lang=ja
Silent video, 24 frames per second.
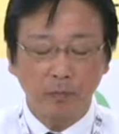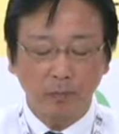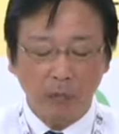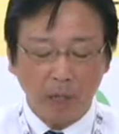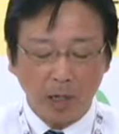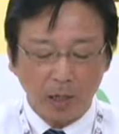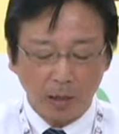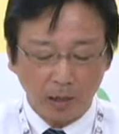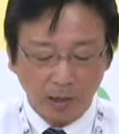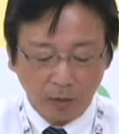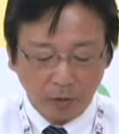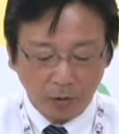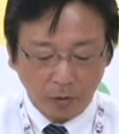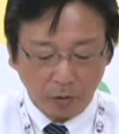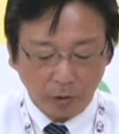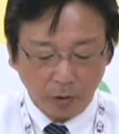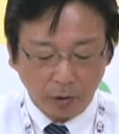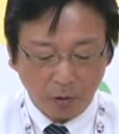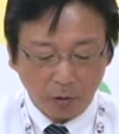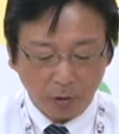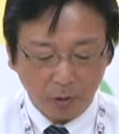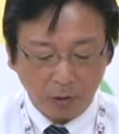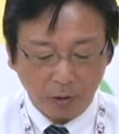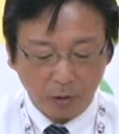まあそ
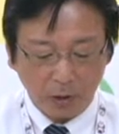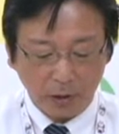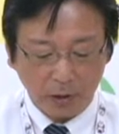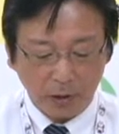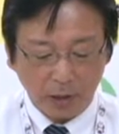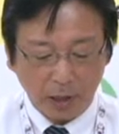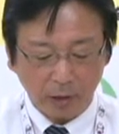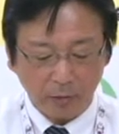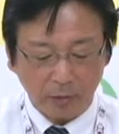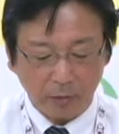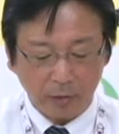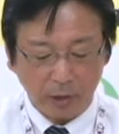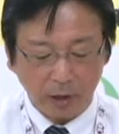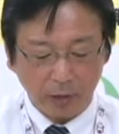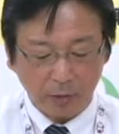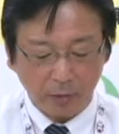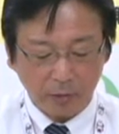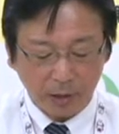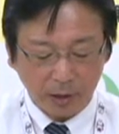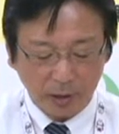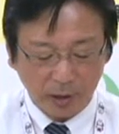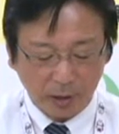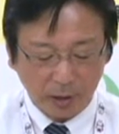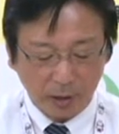んなことでスタートを切
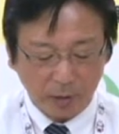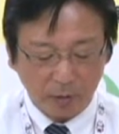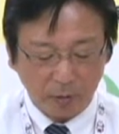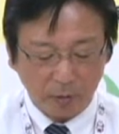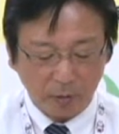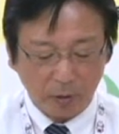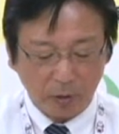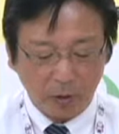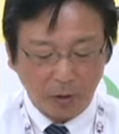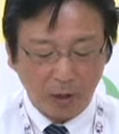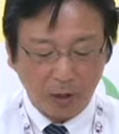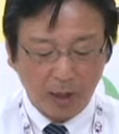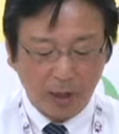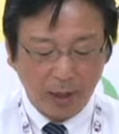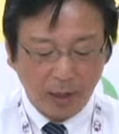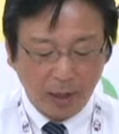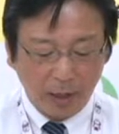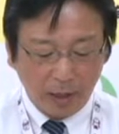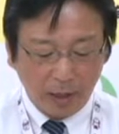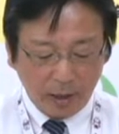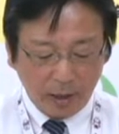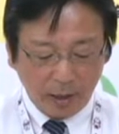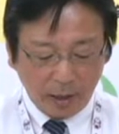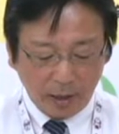りましたけれども、
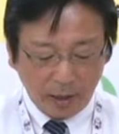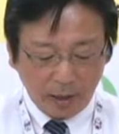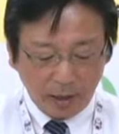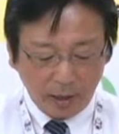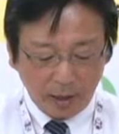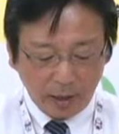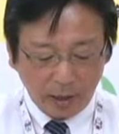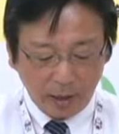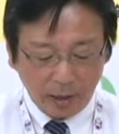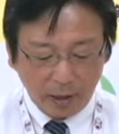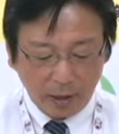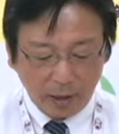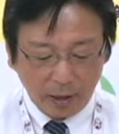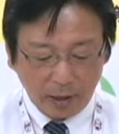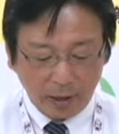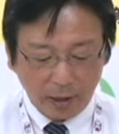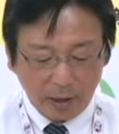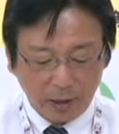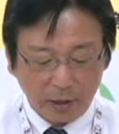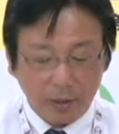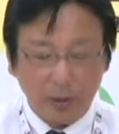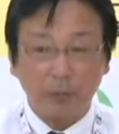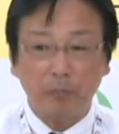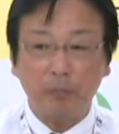
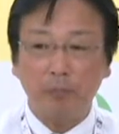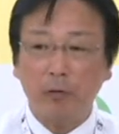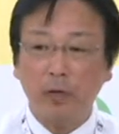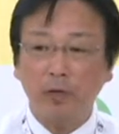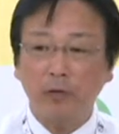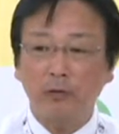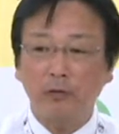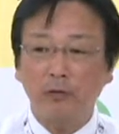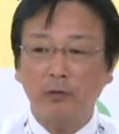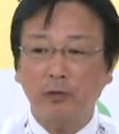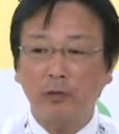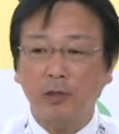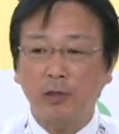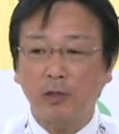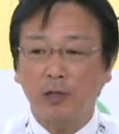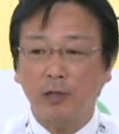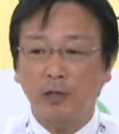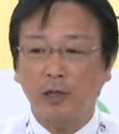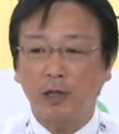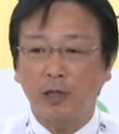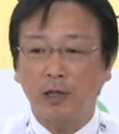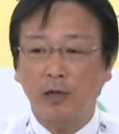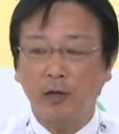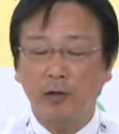えー、疾平君のです
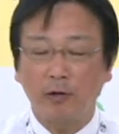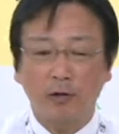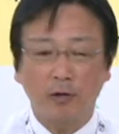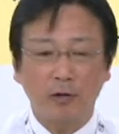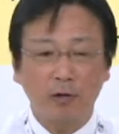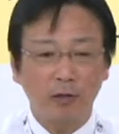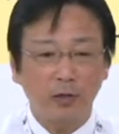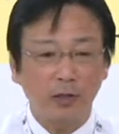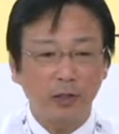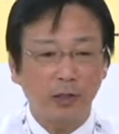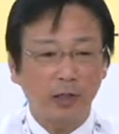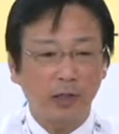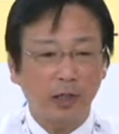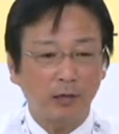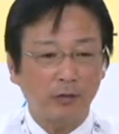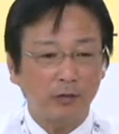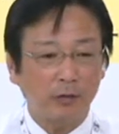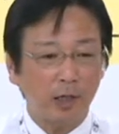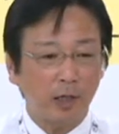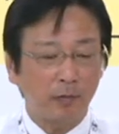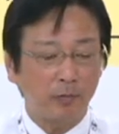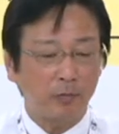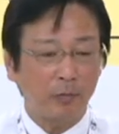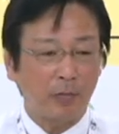ね
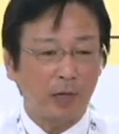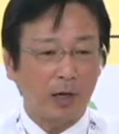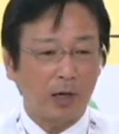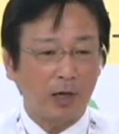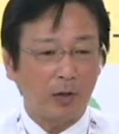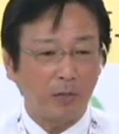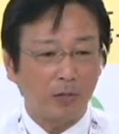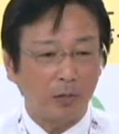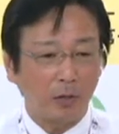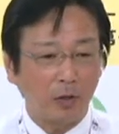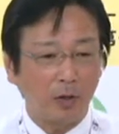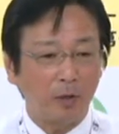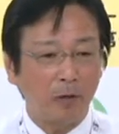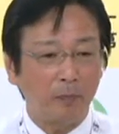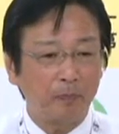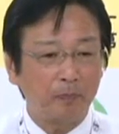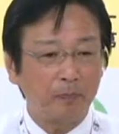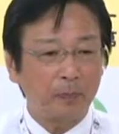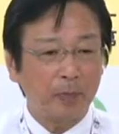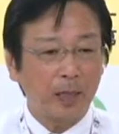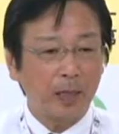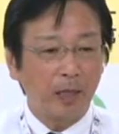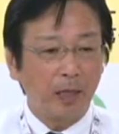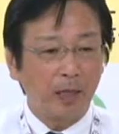オリジナルナンバーも、
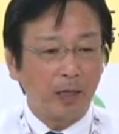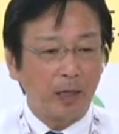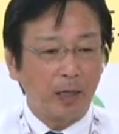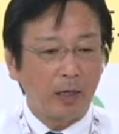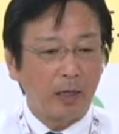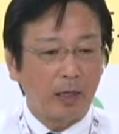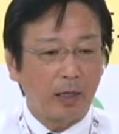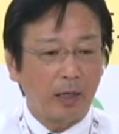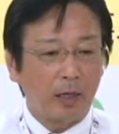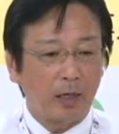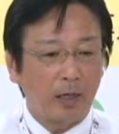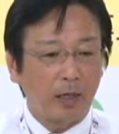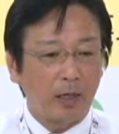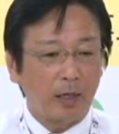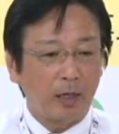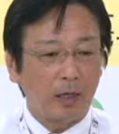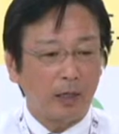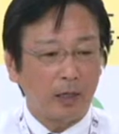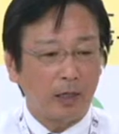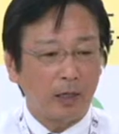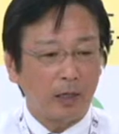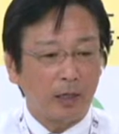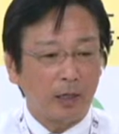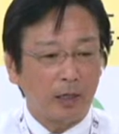
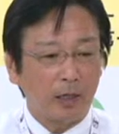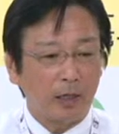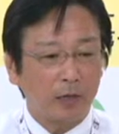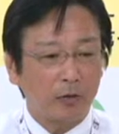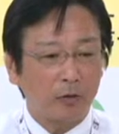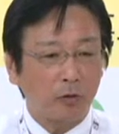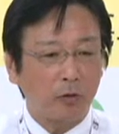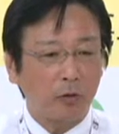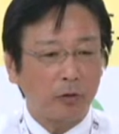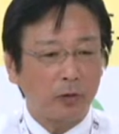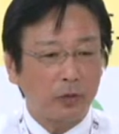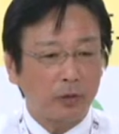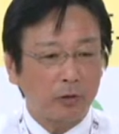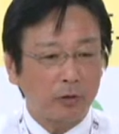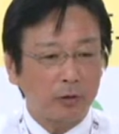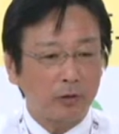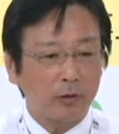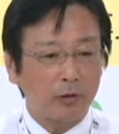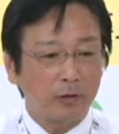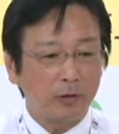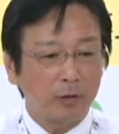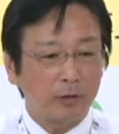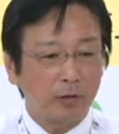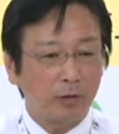えー、当
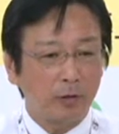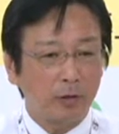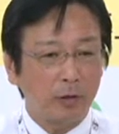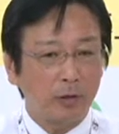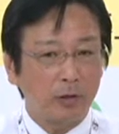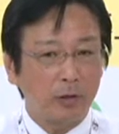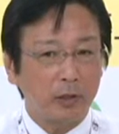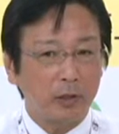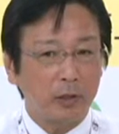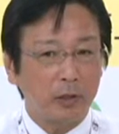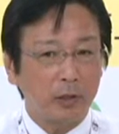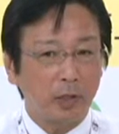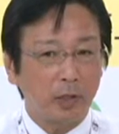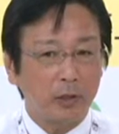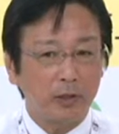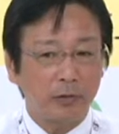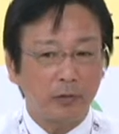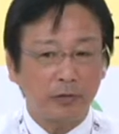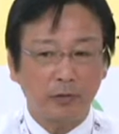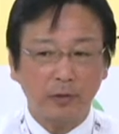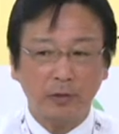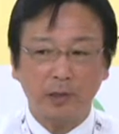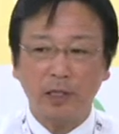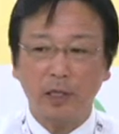日、これ4
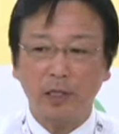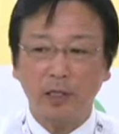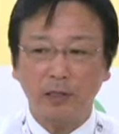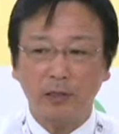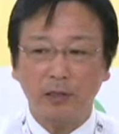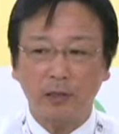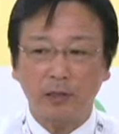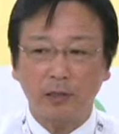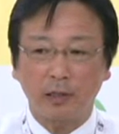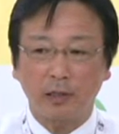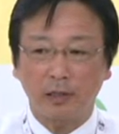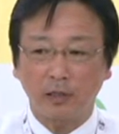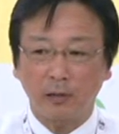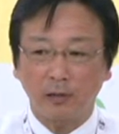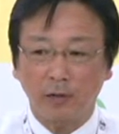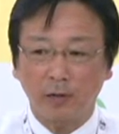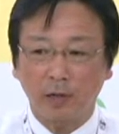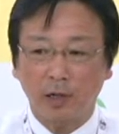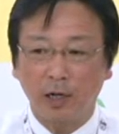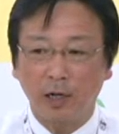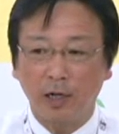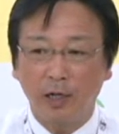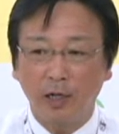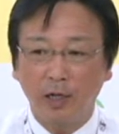月の2日だったでしょ
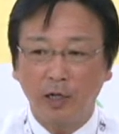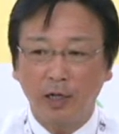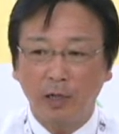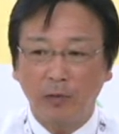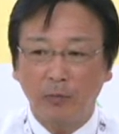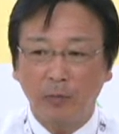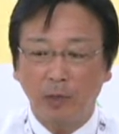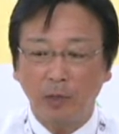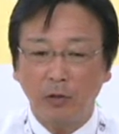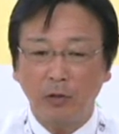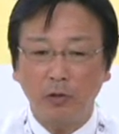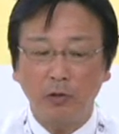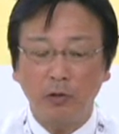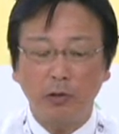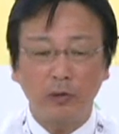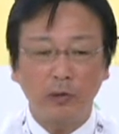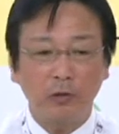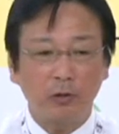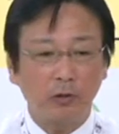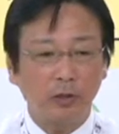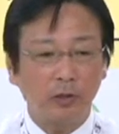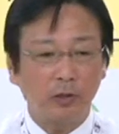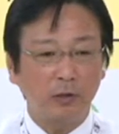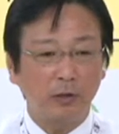うか、まあ、
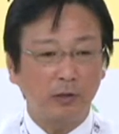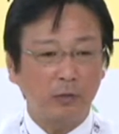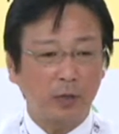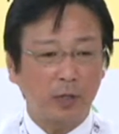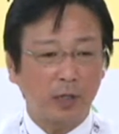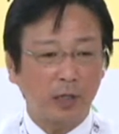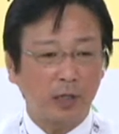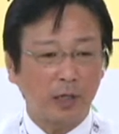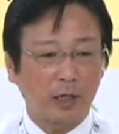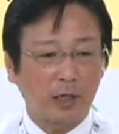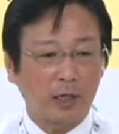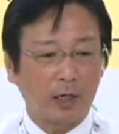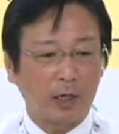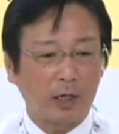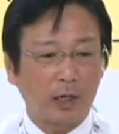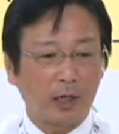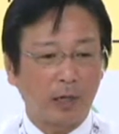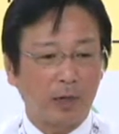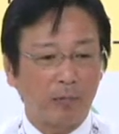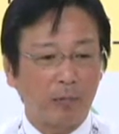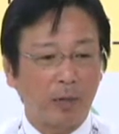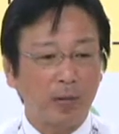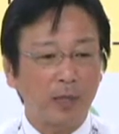44人の皆さんが